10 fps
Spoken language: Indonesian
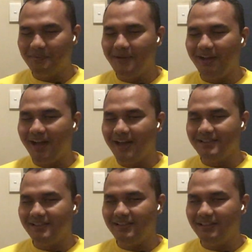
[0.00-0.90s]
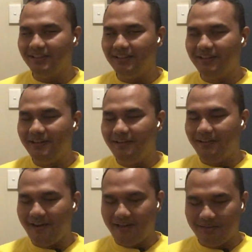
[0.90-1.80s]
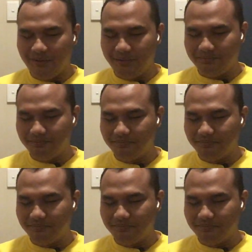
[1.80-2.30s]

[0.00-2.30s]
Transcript: bagasi nah itu